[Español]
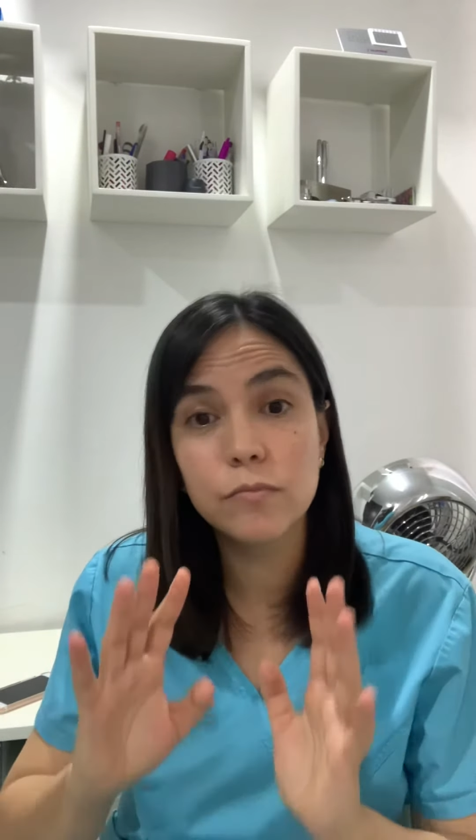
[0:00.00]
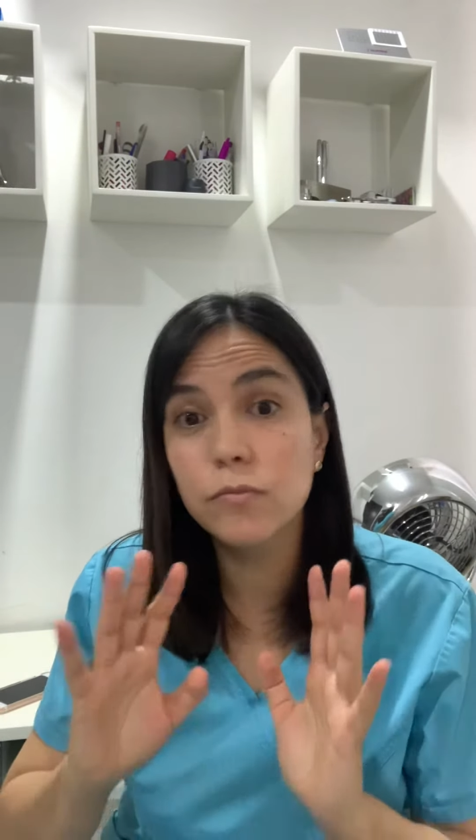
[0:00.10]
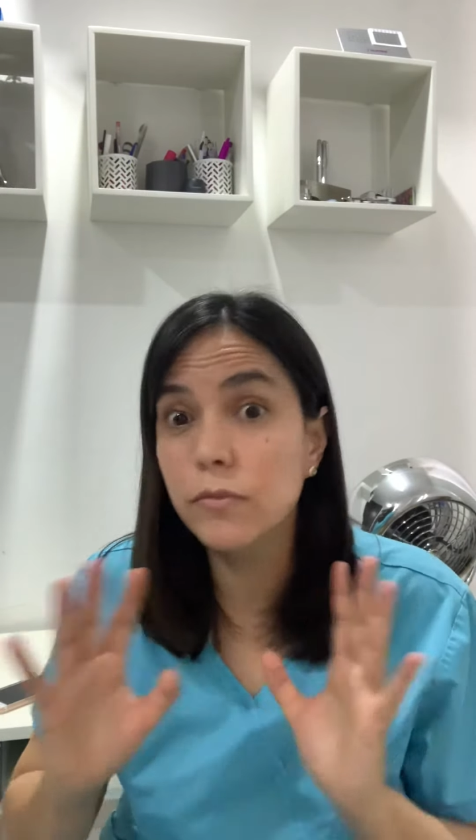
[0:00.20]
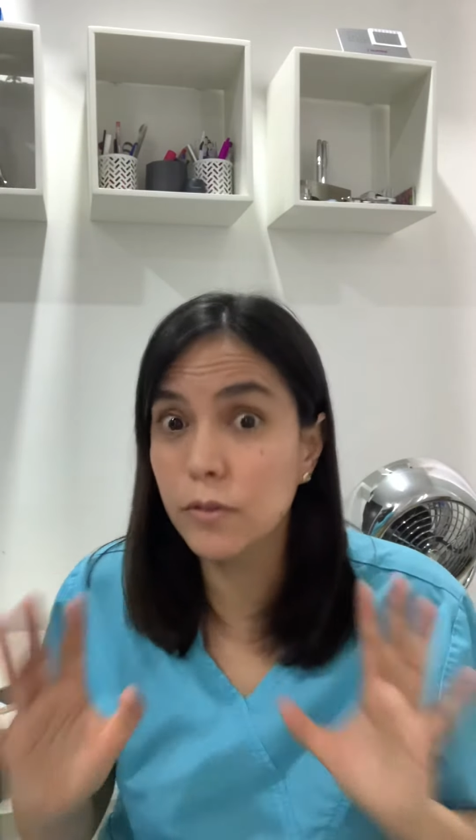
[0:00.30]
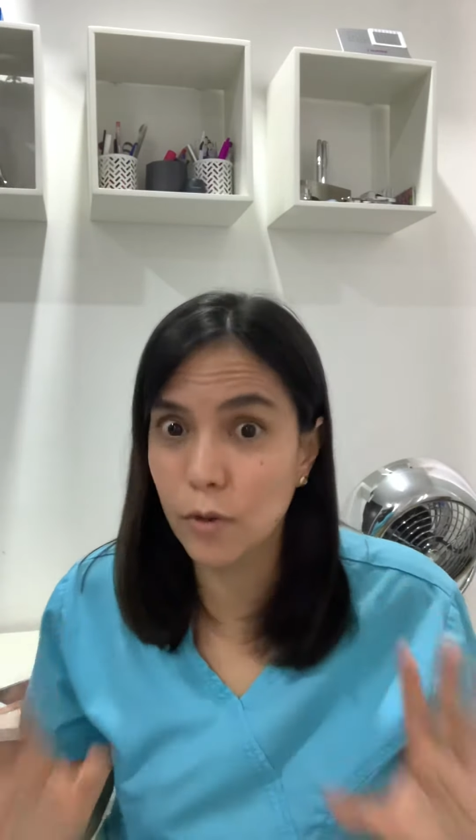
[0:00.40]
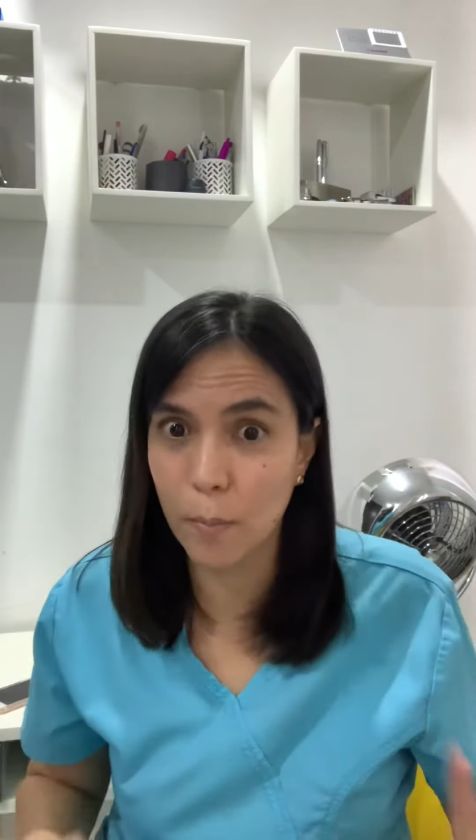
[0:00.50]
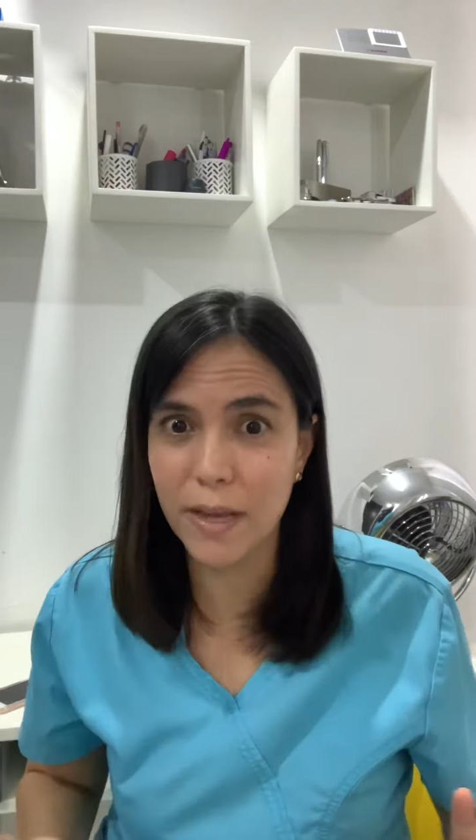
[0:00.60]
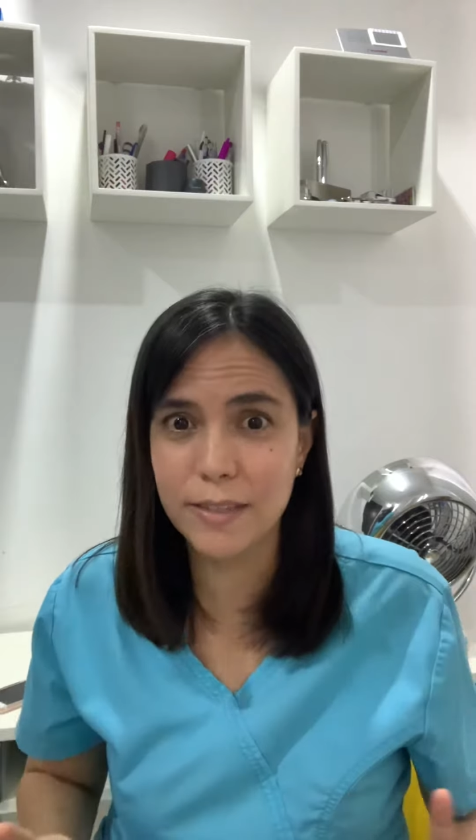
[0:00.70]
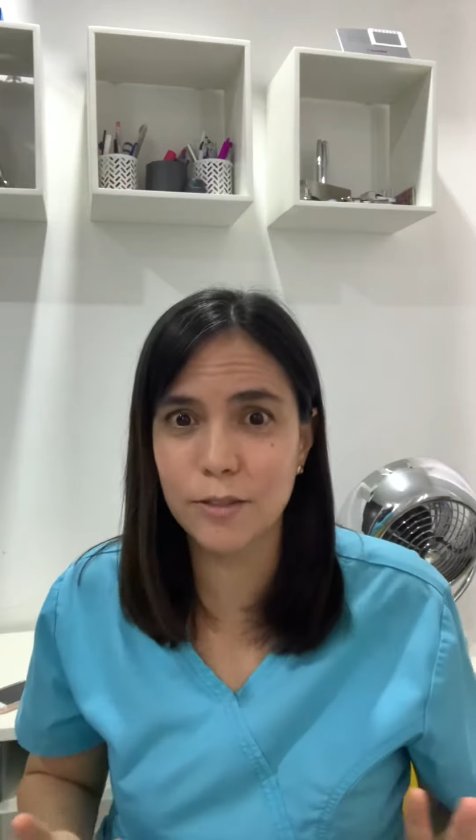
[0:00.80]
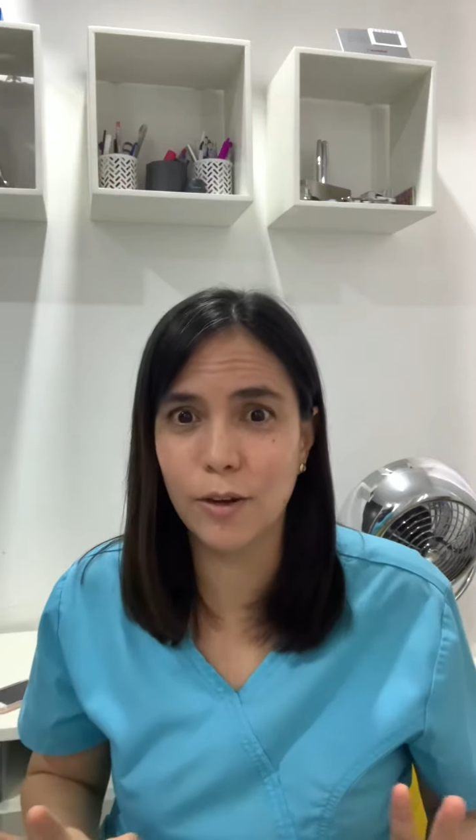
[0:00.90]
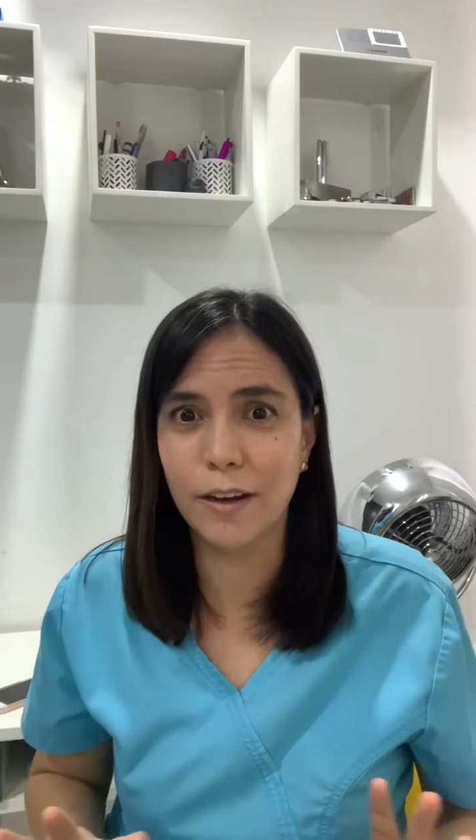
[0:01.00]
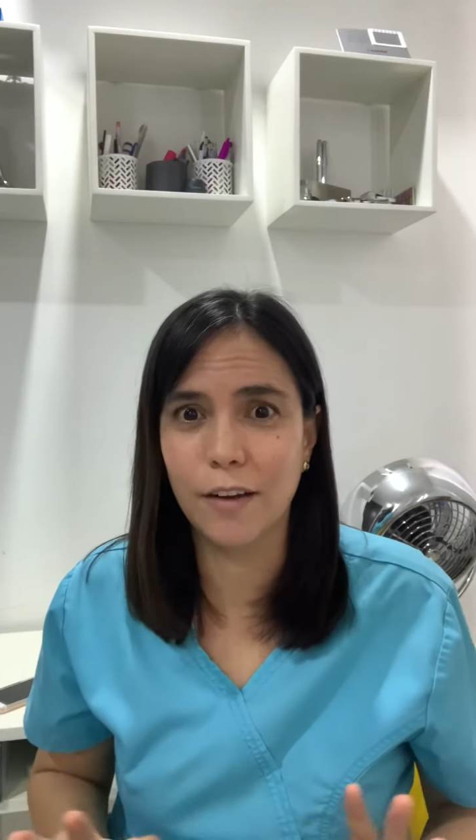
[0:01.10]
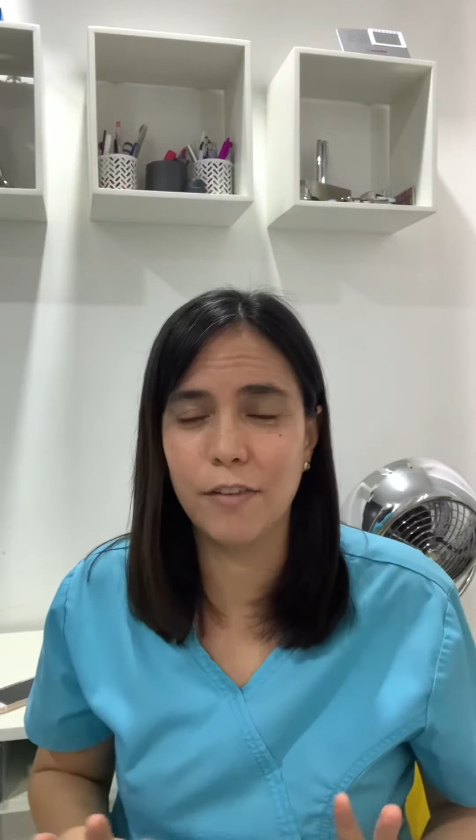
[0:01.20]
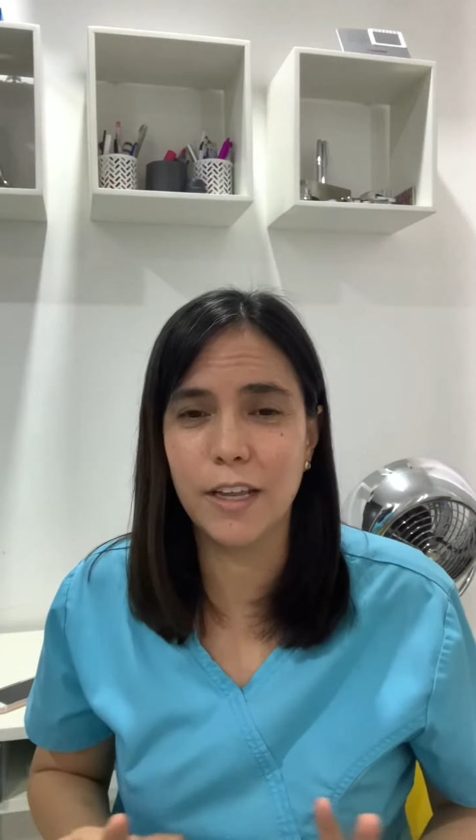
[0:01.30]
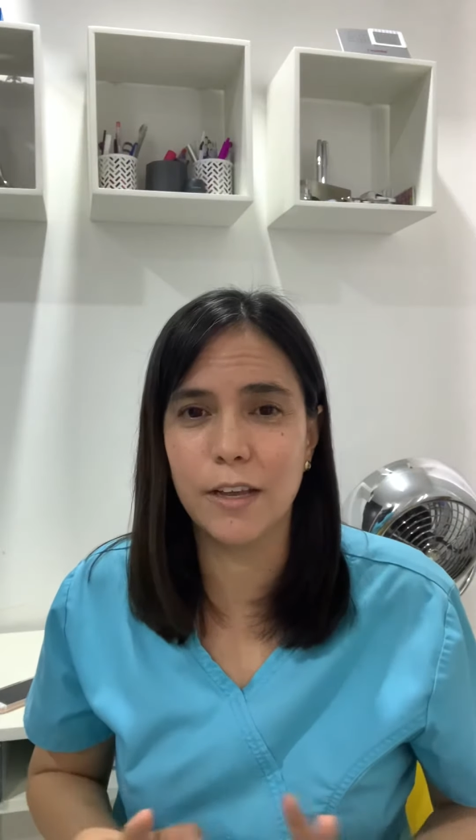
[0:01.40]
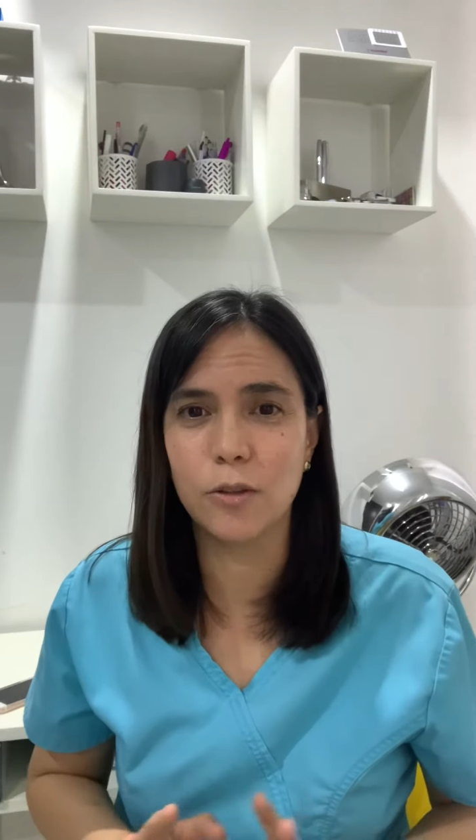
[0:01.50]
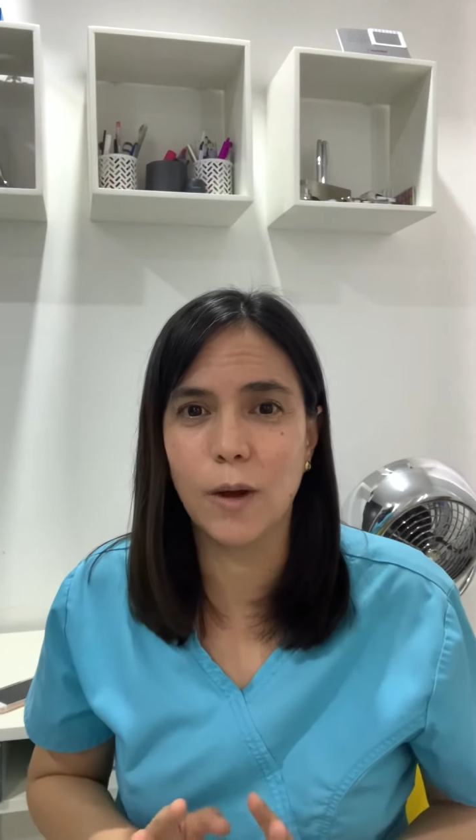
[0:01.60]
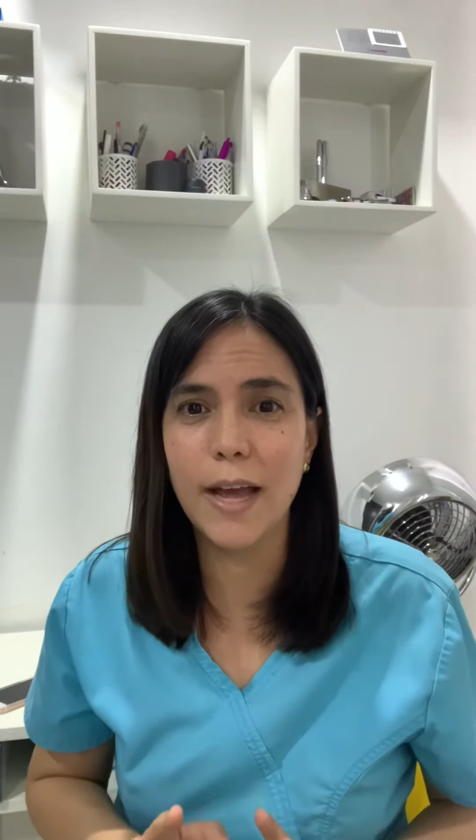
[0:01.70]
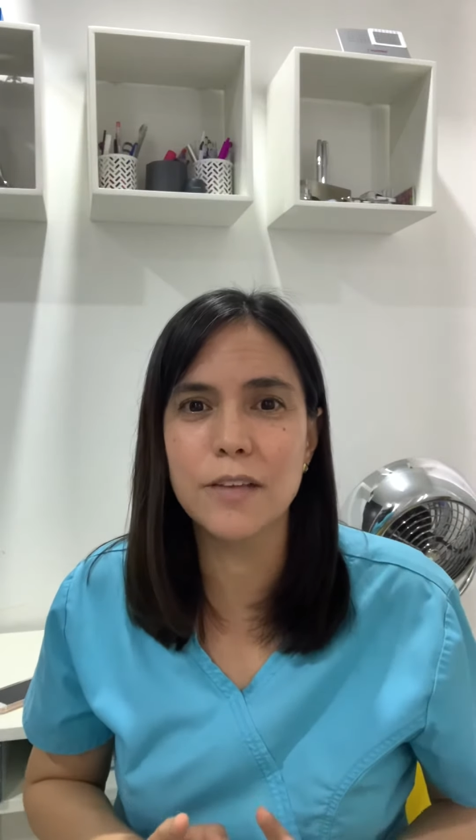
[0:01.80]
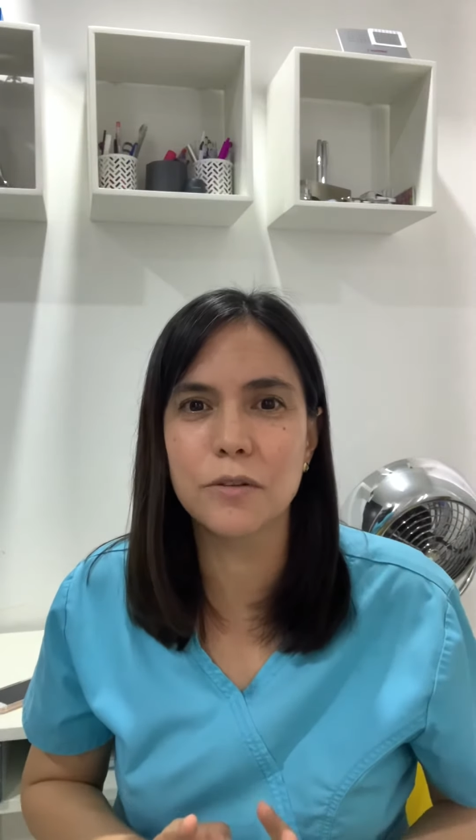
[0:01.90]
No me estoy refiriendo
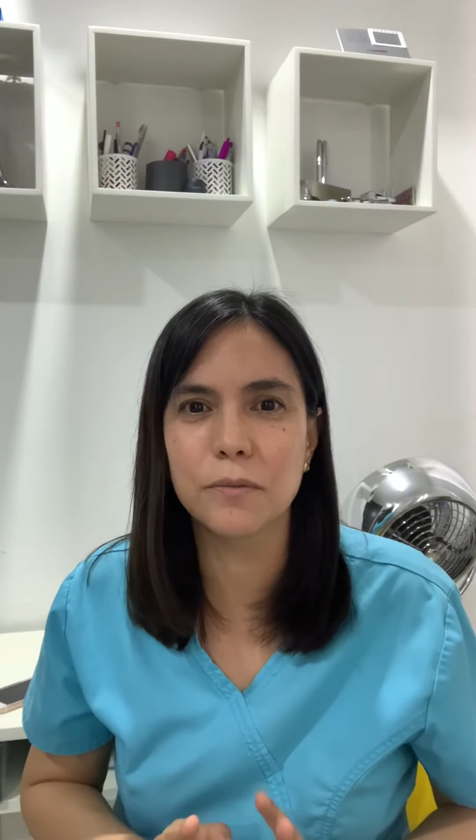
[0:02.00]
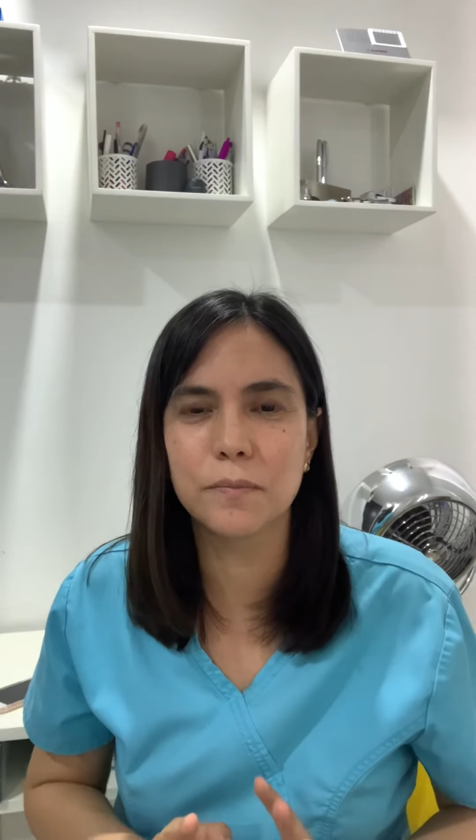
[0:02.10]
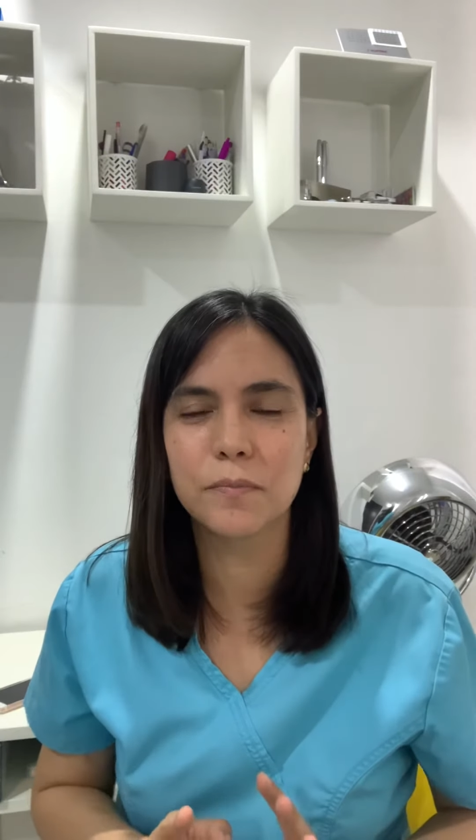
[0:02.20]
a eso.